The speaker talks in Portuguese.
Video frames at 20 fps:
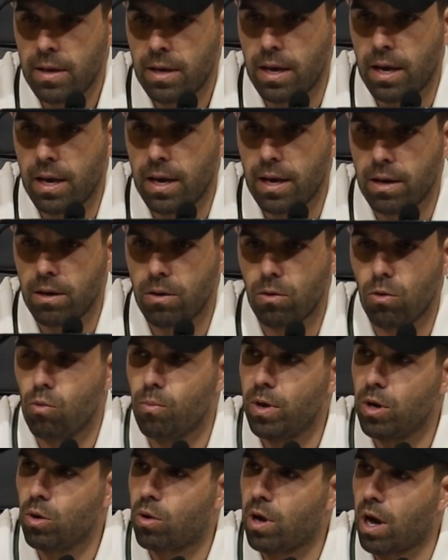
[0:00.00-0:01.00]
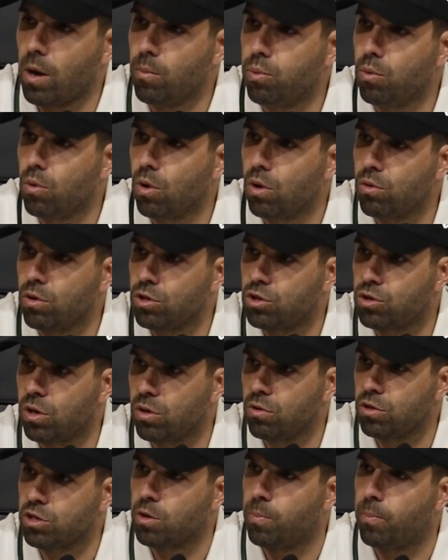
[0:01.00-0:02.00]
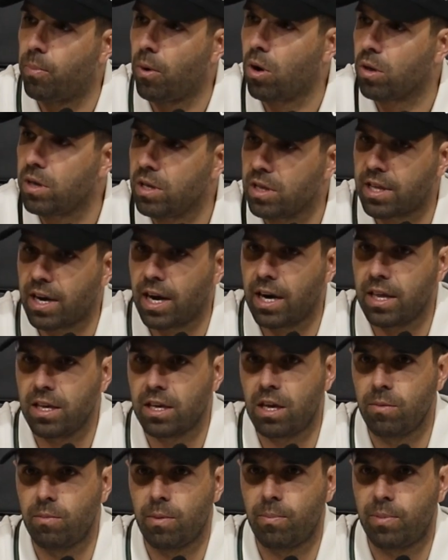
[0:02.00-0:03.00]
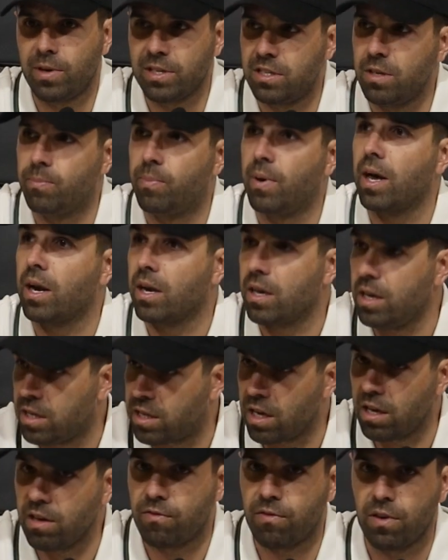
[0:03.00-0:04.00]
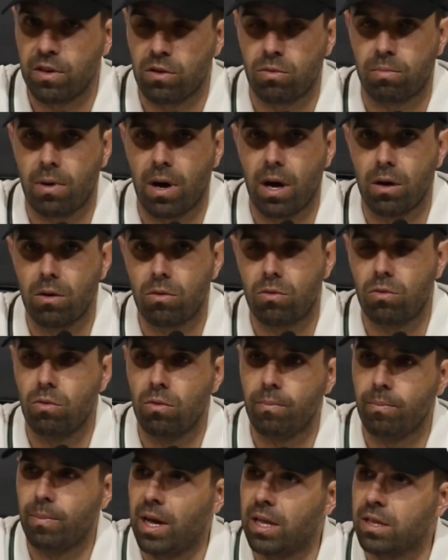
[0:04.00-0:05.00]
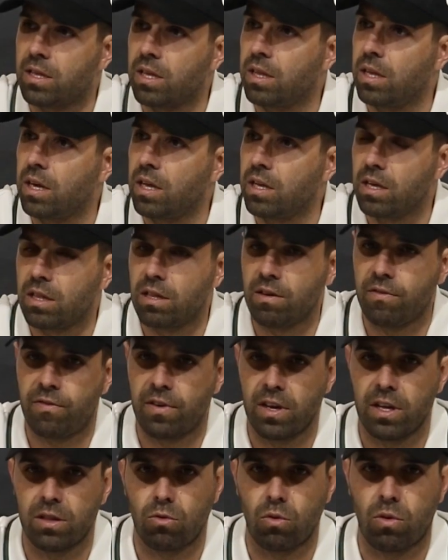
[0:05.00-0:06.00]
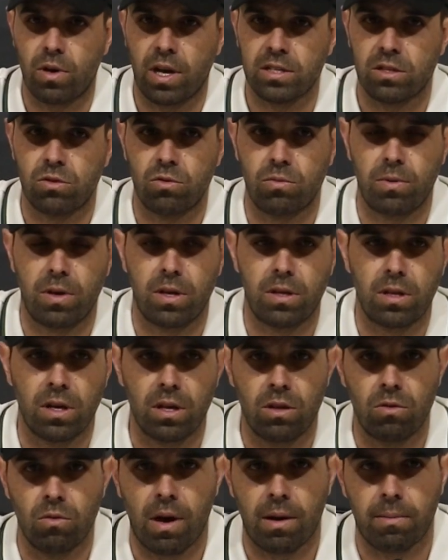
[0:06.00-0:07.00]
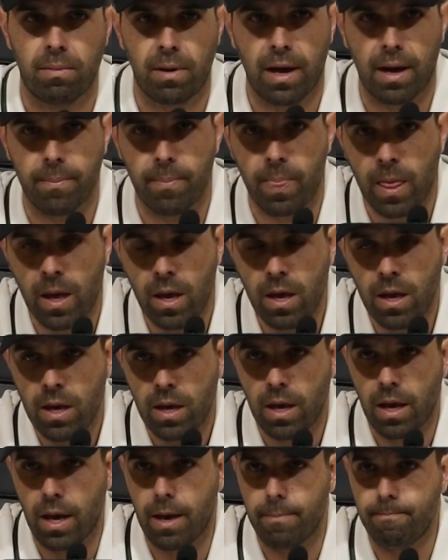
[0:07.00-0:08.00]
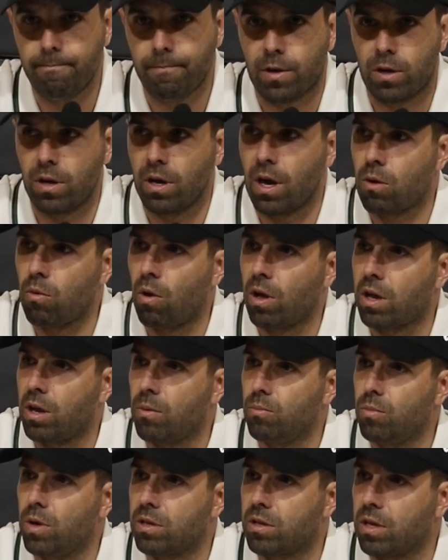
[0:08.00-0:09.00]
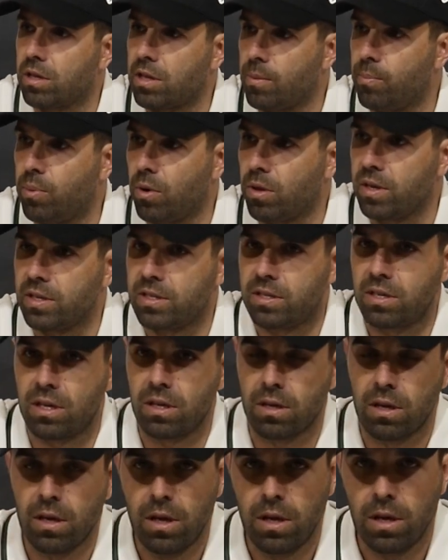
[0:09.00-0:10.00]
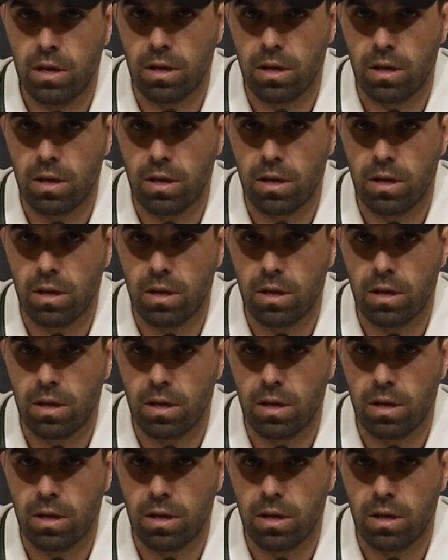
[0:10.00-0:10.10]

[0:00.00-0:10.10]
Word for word: Uh, um meio-campo, um ou dois jogadores que podem entrar em equipa principal e têm feito banco. Malta da linha da frente, o caso do Bendel e do Abraham, uh, que a qualquer momento até podem ser